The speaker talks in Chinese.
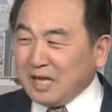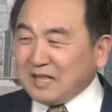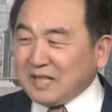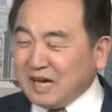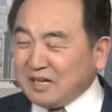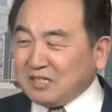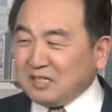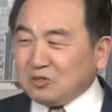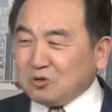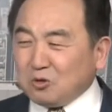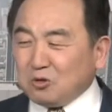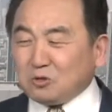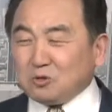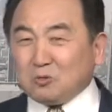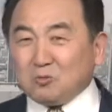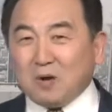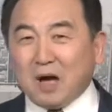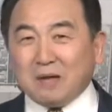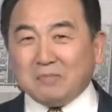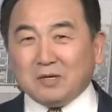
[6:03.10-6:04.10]
产党一说
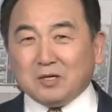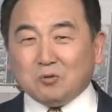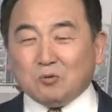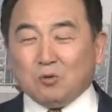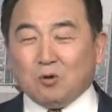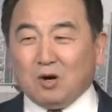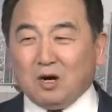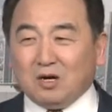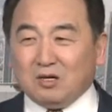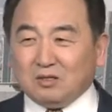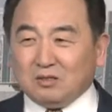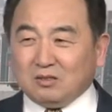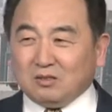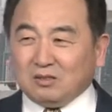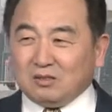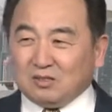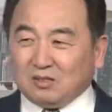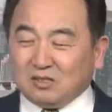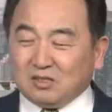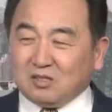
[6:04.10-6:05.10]
中华民国，
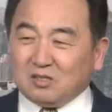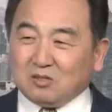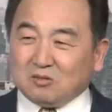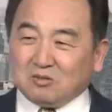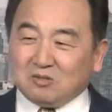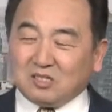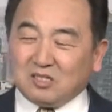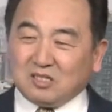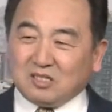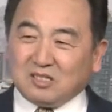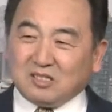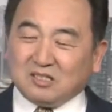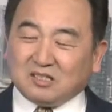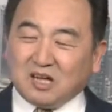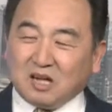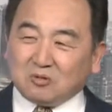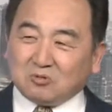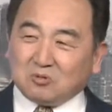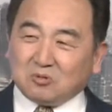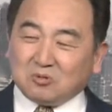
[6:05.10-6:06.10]
就是自己
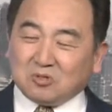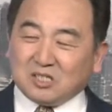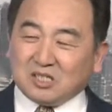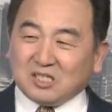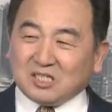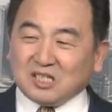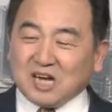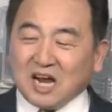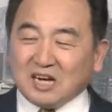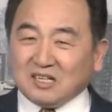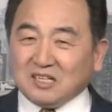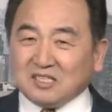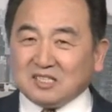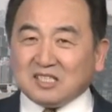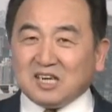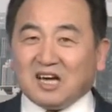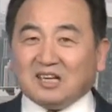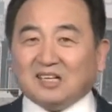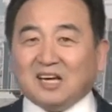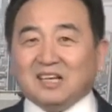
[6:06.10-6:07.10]
当初是杀人
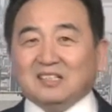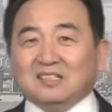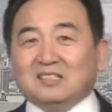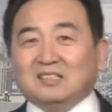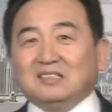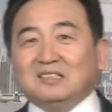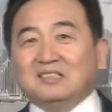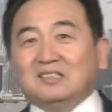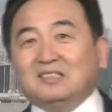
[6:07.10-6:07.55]
抢来的。